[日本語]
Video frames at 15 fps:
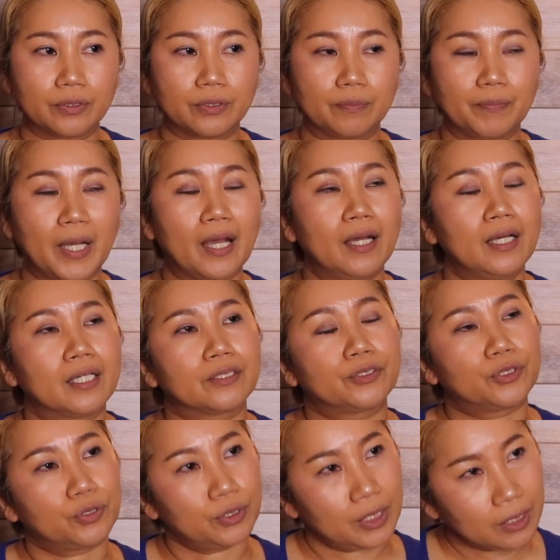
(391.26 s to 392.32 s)
うまあ
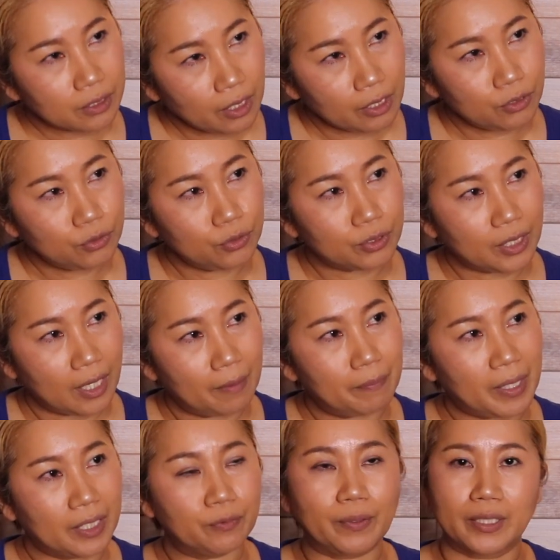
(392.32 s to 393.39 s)
薬というか
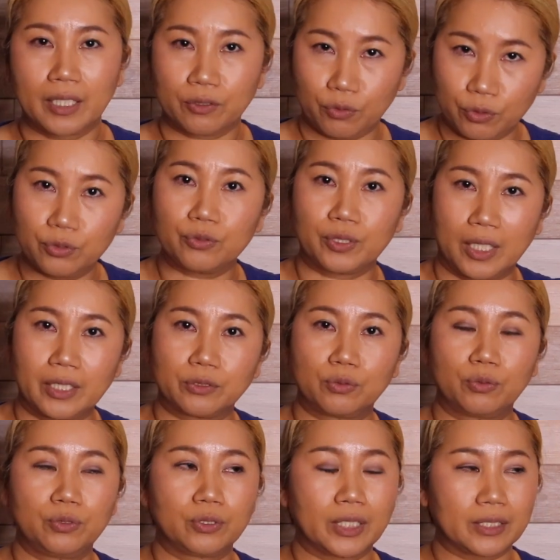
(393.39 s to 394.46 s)
マリファナというか
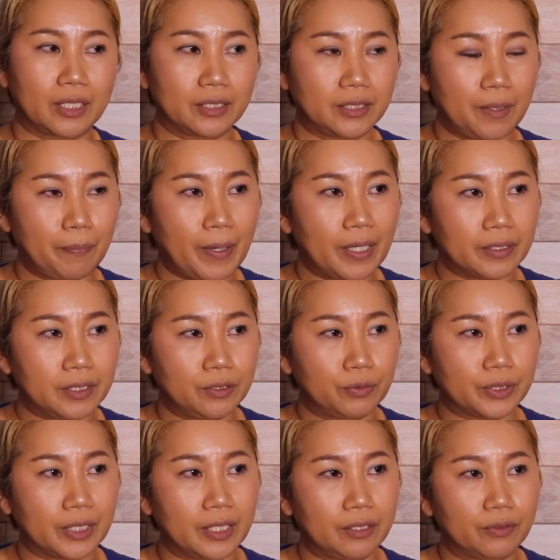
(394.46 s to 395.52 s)
そういう形でパーティー
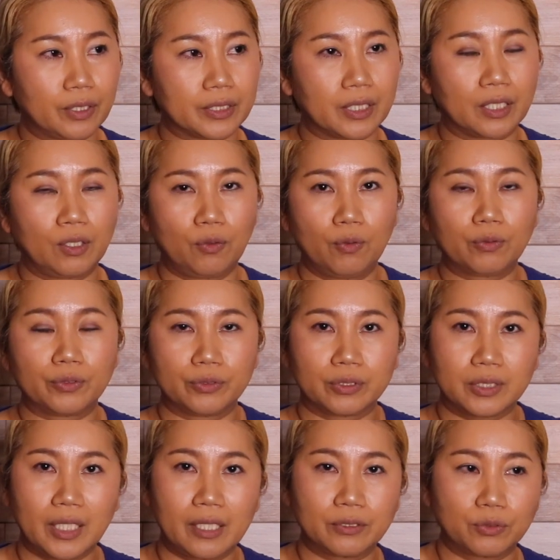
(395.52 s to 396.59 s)
をされる方が多く
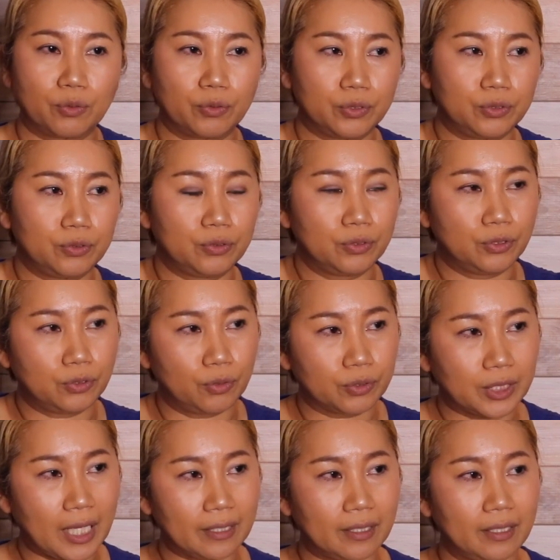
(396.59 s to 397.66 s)
てそういう状
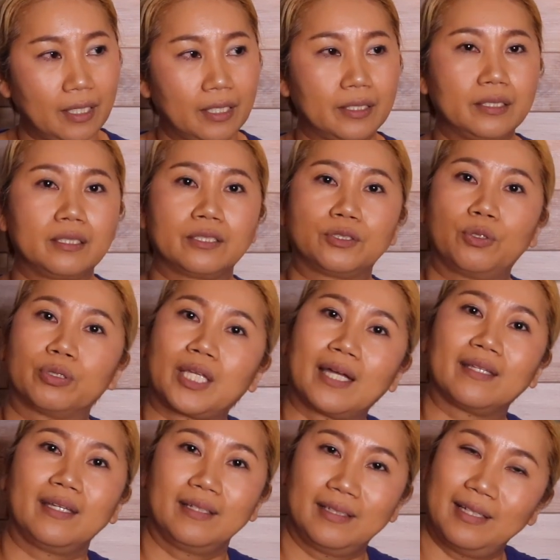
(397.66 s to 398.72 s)
態でラリった状態
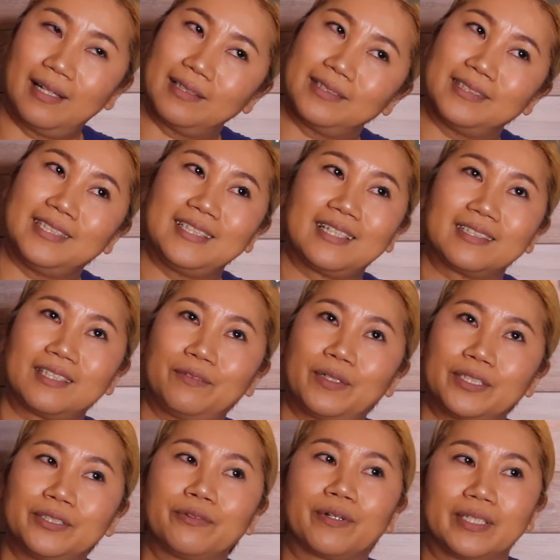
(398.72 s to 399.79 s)
で言い方
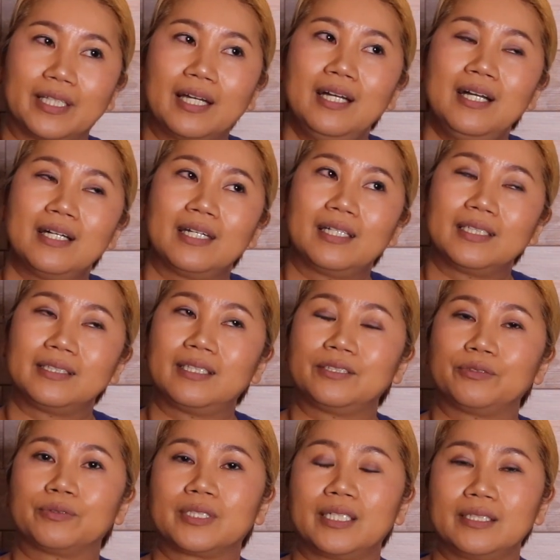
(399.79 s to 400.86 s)
悪いのかなラリった
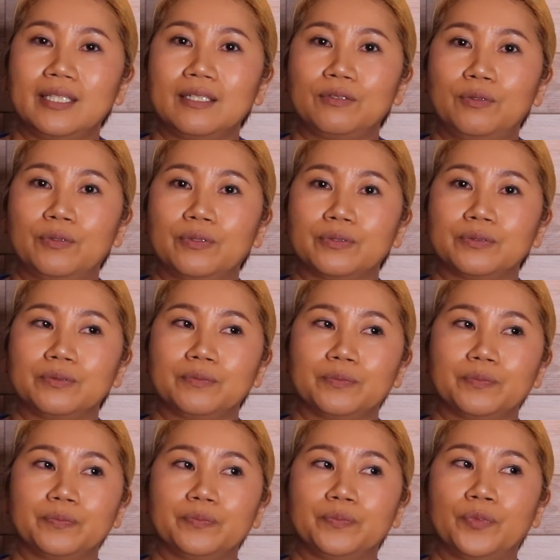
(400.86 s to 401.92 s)
状態でこう
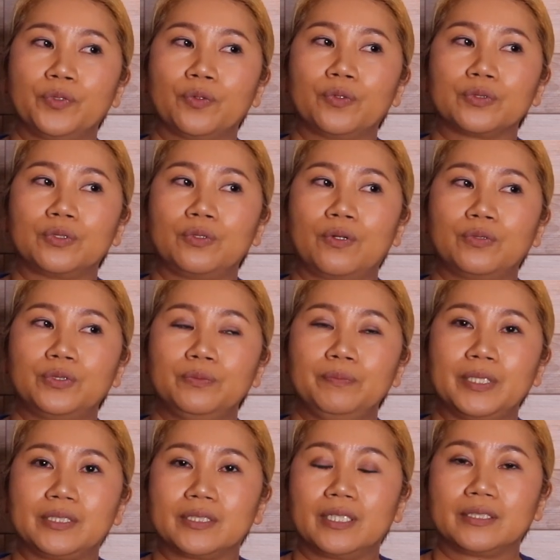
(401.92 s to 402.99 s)
物事の分
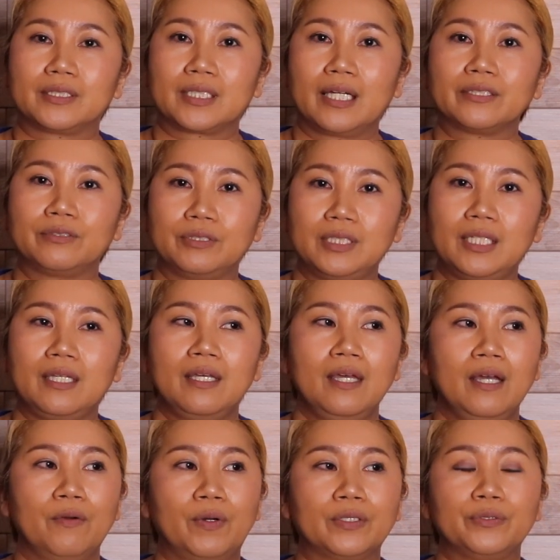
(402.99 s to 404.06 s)
別がつかずに
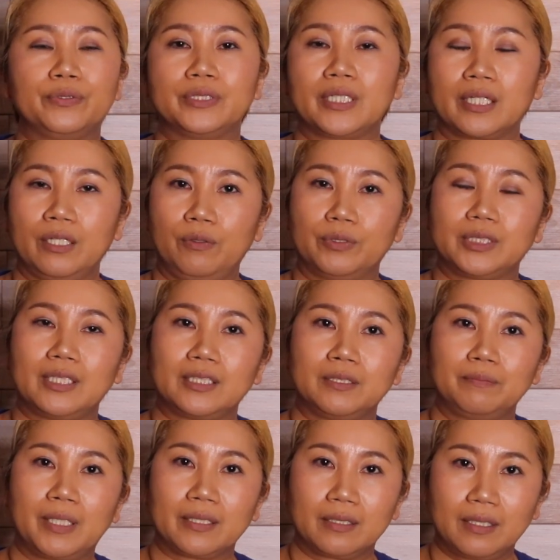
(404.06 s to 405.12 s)
悪ふざけをして
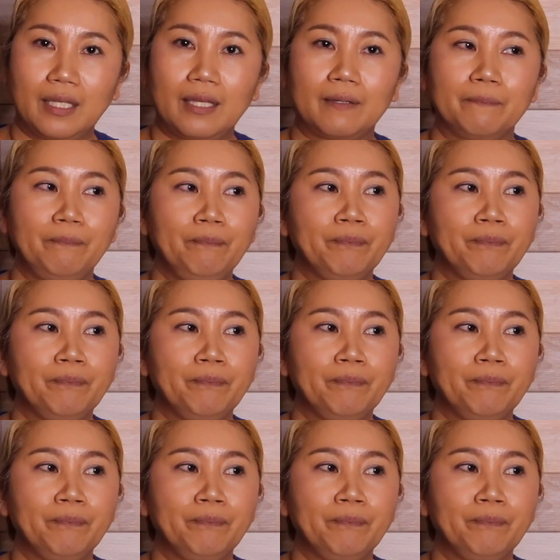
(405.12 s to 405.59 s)
しまって、